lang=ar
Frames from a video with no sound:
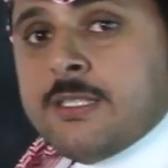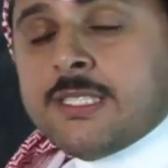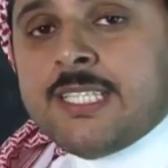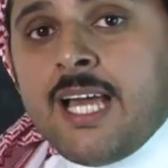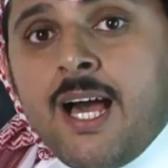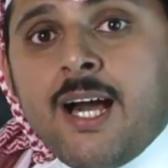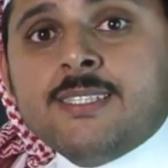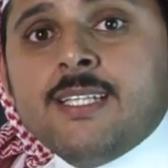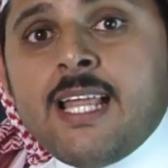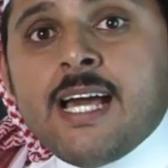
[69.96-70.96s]
بصياغة
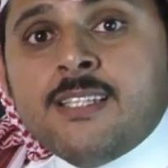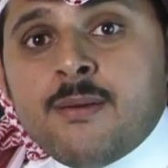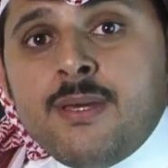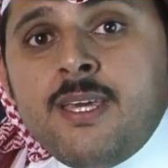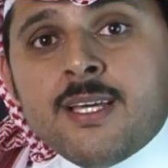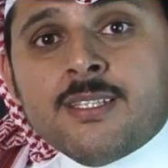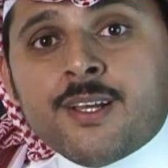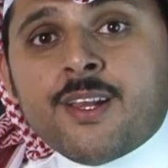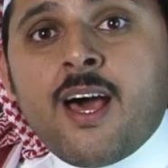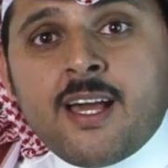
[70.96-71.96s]
أدبية
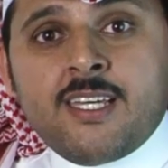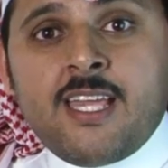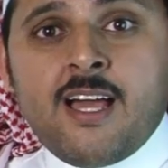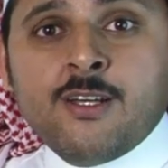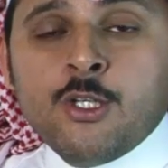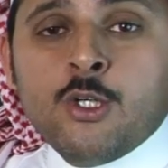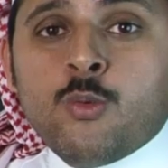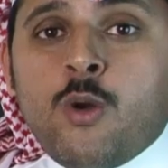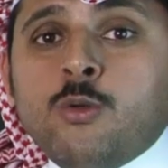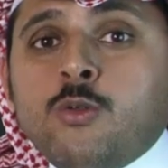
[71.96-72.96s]
راقية
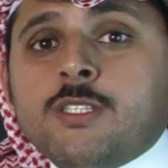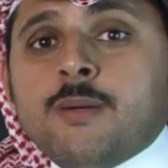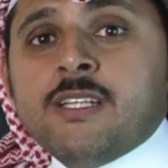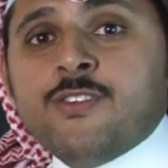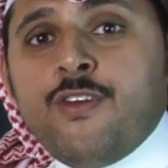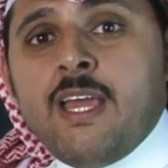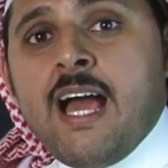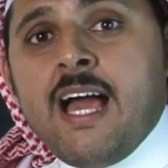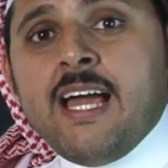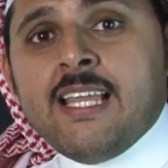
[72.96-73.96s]
ويعتمد
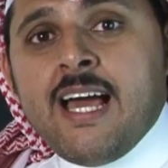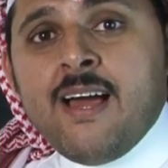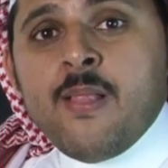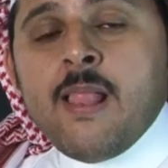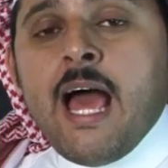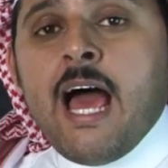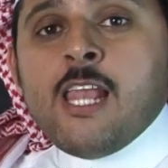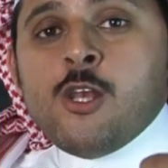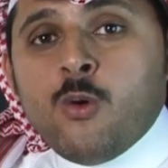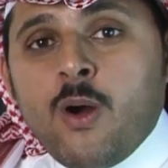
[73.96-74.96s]
فيها على
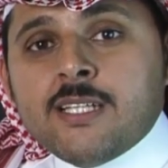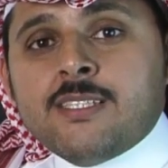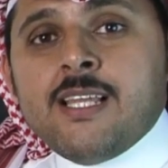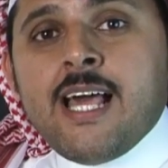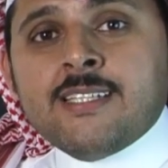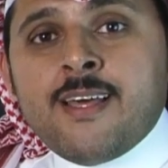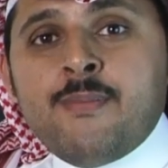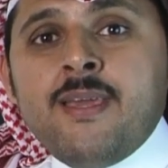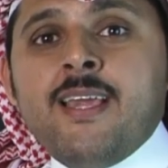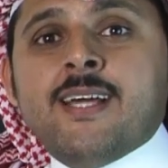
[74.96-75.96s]
اللغة
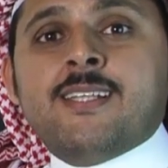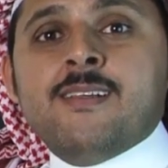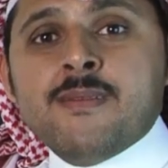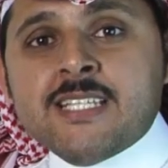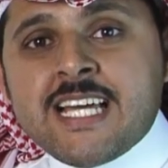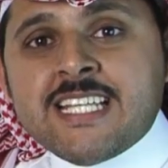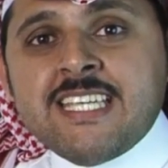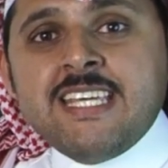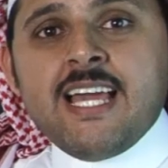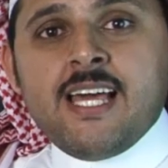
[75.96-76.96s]
الأدبية
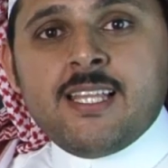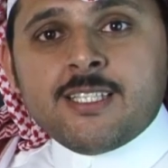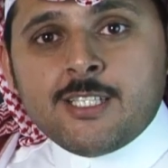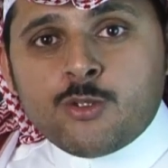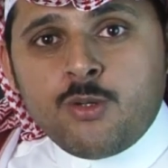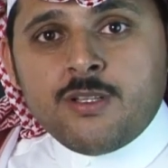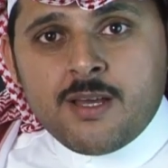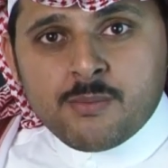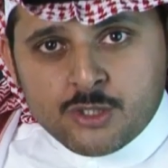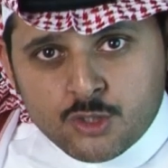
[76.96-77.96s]
المجازية التي
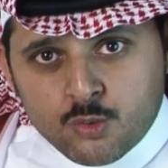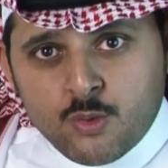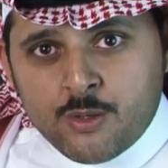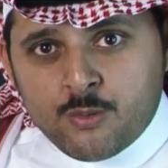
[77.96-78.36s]
تعنى بالصور